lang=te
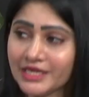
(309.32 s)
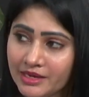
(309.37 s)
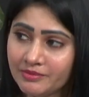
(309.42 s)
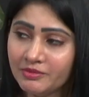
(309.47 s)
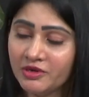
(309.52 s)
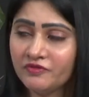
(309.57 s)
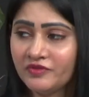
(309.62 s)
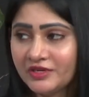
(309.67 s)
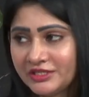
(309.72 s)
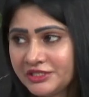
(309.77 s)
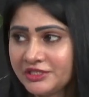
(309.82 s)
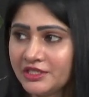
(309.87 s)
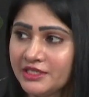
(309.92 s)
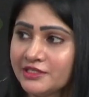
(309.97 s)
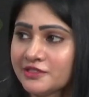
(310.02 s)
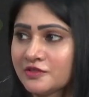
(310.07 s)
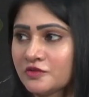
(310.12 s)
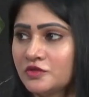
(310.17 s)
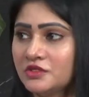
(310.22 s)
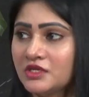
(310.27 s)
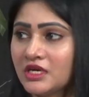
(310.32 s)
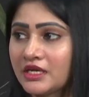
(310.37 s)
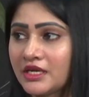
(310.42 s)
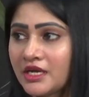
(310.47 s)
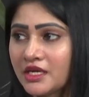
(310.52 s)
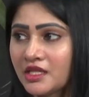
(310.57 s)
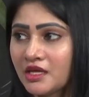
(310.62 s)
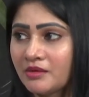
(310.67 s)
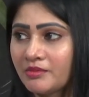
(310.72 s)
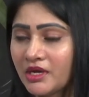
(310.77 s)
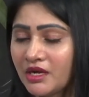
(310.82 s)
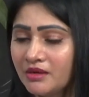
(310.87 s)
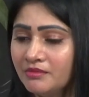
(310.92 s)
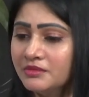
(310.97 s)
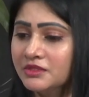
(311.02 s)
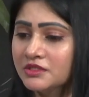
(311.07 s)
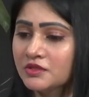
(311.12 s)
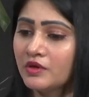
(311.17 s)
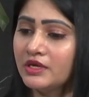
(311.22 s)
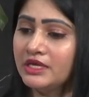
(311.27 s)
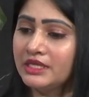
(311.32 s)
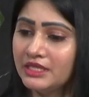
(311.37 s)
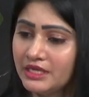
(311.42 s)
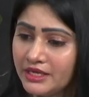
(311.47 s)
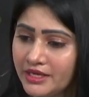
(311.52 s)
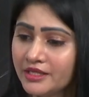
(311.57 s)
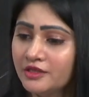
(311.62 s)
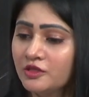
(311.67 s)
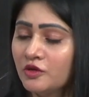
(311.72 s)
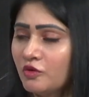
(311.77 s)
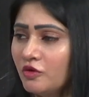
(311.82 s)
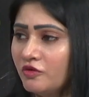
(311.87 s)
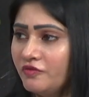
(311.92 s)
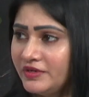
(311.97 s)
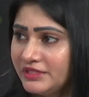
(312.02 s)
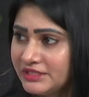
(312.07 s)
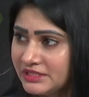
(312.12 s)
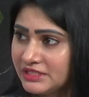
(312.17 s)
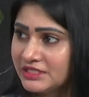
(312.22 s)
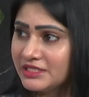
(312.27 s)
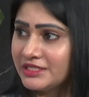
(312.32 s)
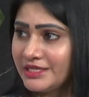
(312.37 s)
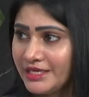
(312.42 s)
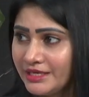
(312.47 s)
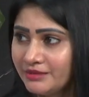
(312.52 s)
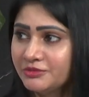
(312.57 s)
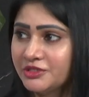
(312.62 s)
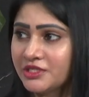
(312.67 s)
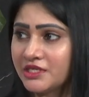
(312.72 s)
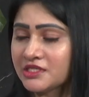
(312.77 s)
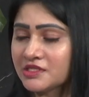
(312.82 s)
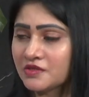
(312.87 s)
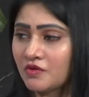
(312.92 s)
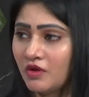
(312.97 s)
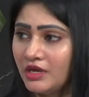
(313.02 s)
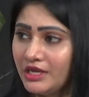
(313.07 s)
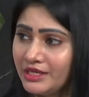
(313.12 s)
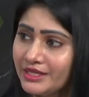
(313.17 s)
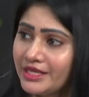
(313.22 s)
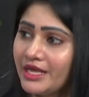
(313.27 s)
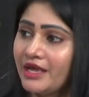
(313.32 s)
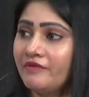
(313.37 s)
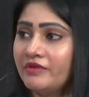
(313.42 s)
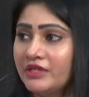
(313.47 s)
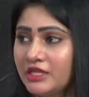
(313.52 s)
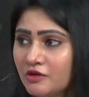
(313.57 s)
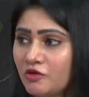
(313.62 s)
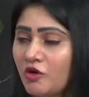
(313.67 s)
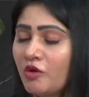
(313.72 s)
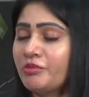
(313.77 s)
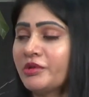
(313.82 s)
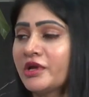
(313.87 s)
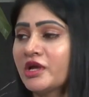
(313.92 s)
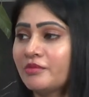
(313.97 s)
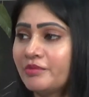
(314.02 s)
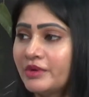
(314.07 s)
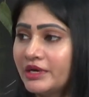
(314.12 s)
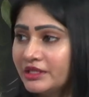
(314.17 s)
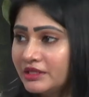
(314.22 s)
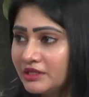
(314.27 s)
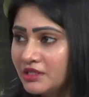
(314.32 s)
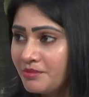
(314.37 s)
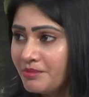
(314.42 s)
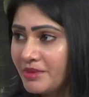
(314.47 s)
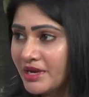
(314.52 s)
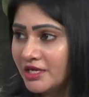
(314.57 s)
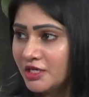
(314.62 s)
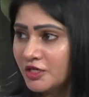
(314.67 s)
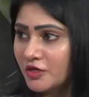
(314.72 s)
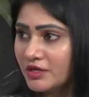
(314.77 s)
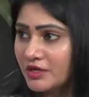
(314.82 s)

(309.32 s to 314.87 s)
స్టీమ్డ్ ఫిష్ తీసుకున్నాం కదా మనం సో ఇదే ఎందుకు ఫిష్ని స్టీమ్ చేసుకోవాలి ఇది ఏ విధంగా ఉపయోగపడుతుంది పెలియో